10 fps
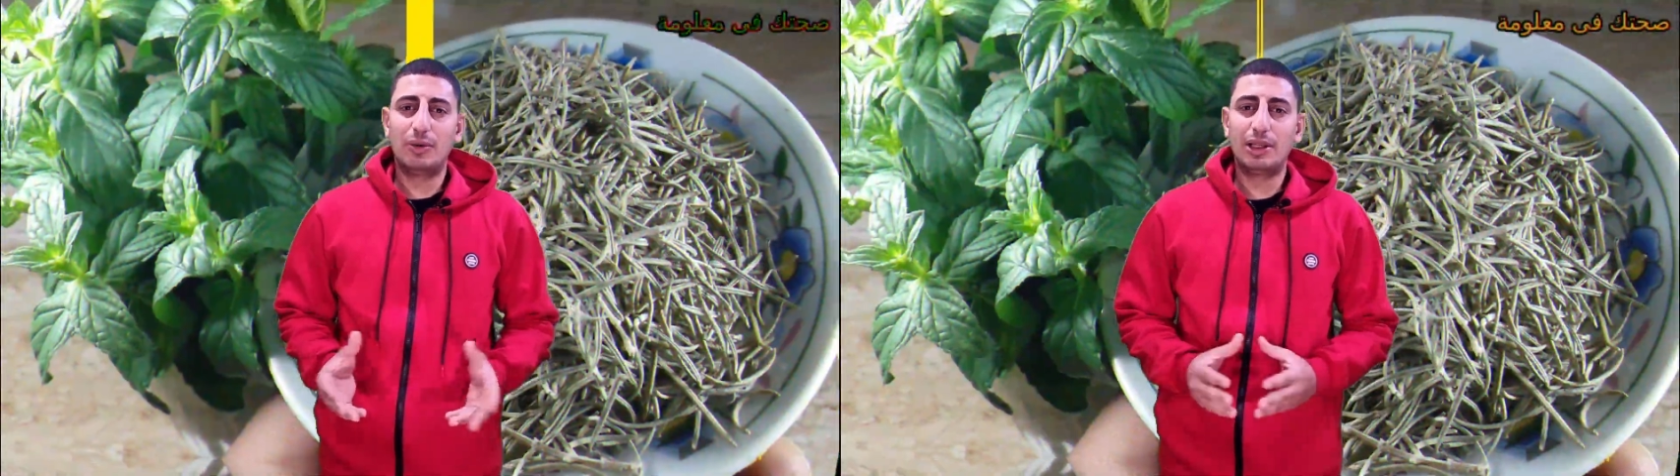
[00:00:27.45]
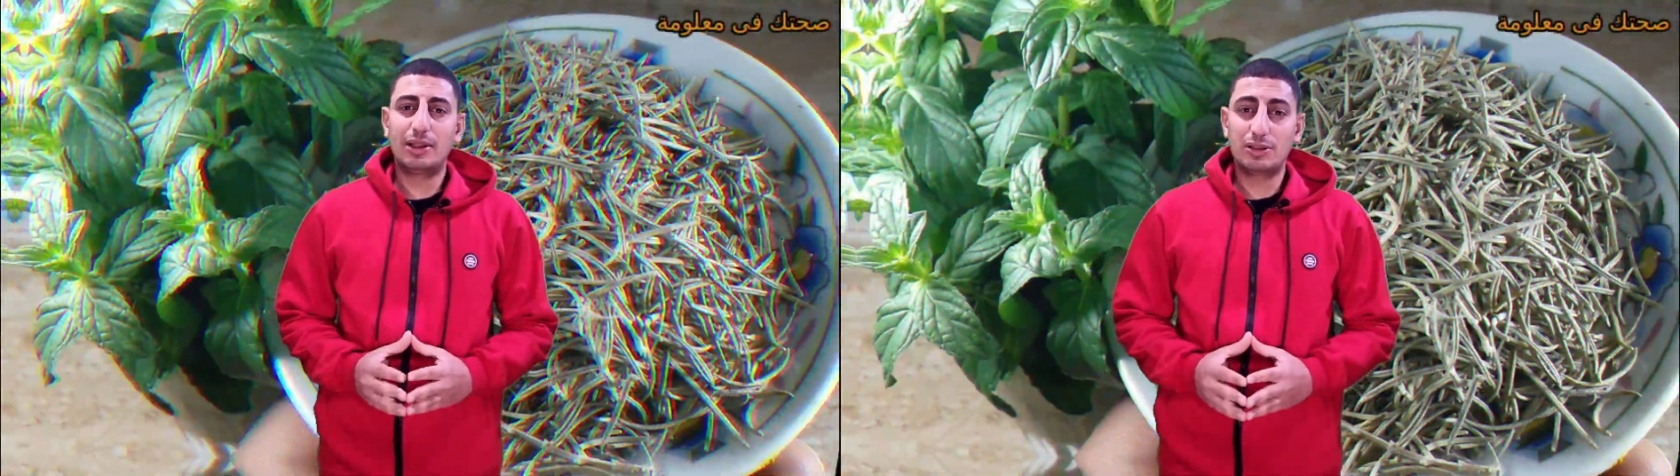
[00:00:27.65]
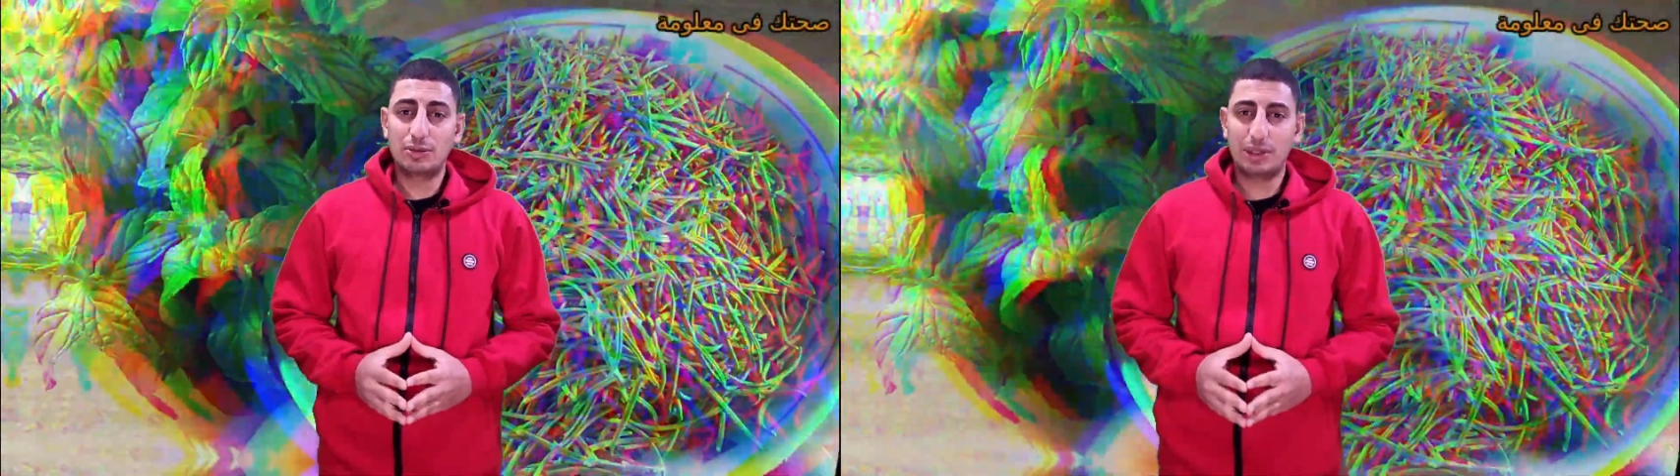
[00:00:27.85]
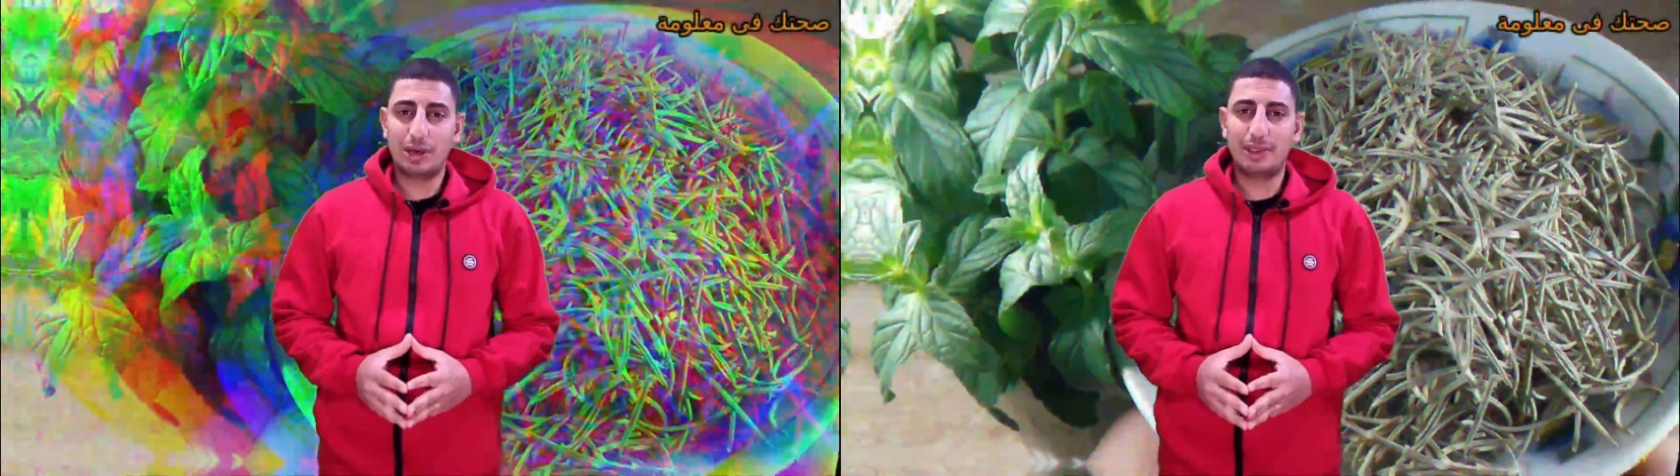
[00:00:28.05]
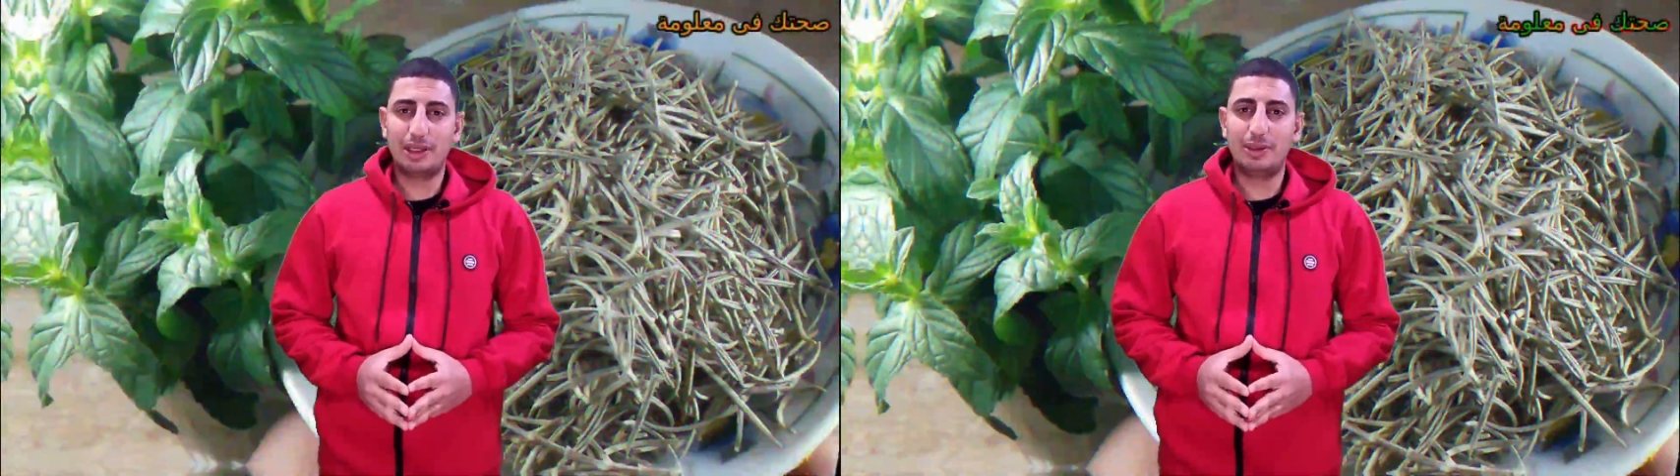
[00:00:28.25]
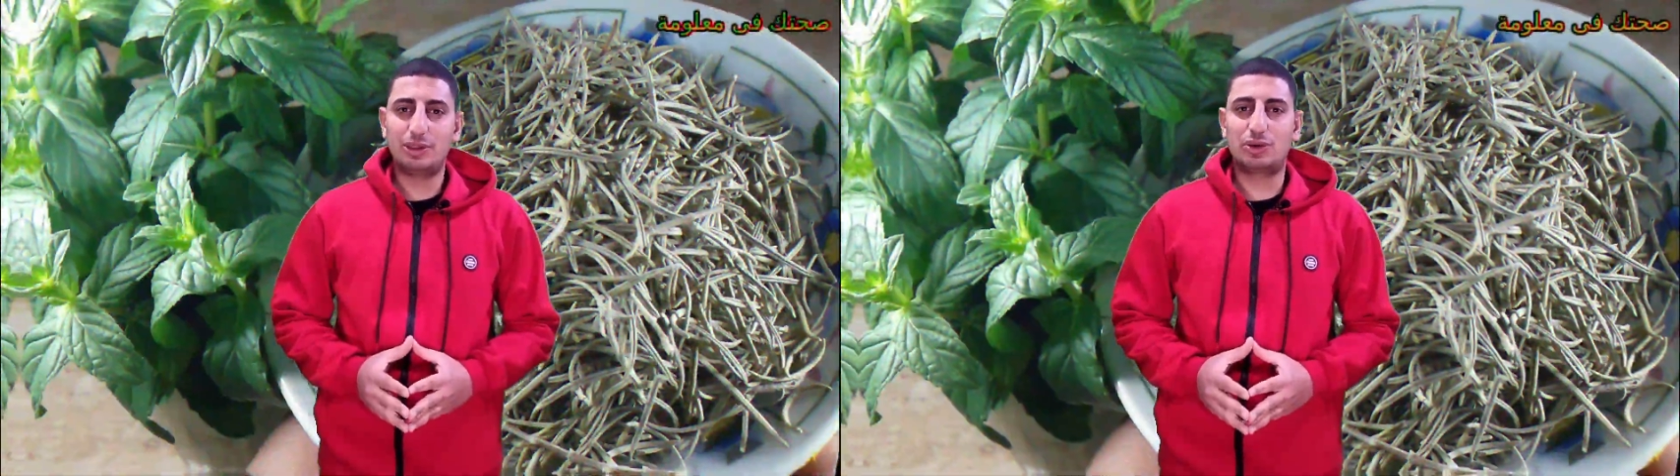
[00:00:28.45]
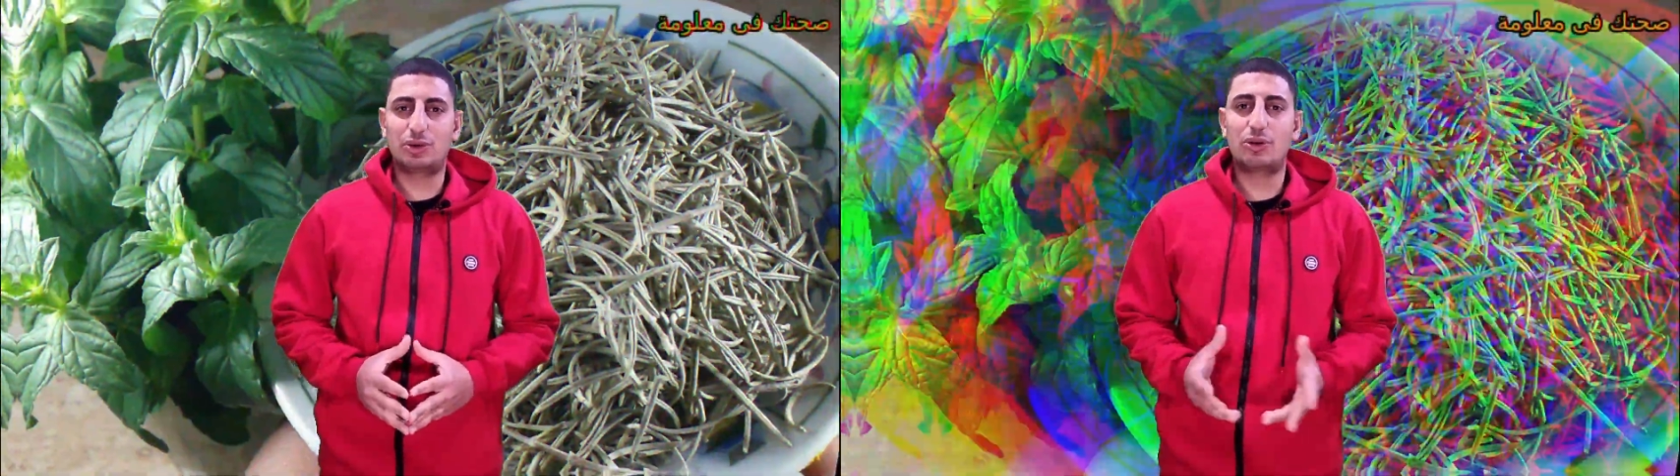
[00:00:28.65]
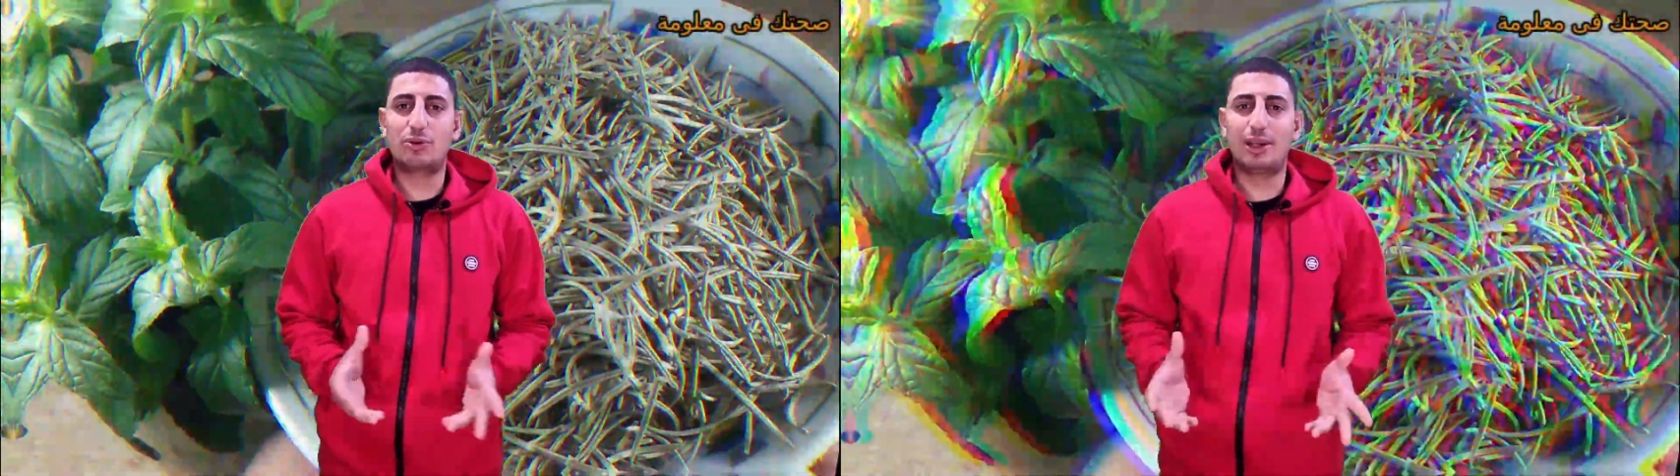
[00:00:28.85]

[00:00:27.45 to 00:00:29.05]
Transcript: ولا تنسوا دعمنا باشتراك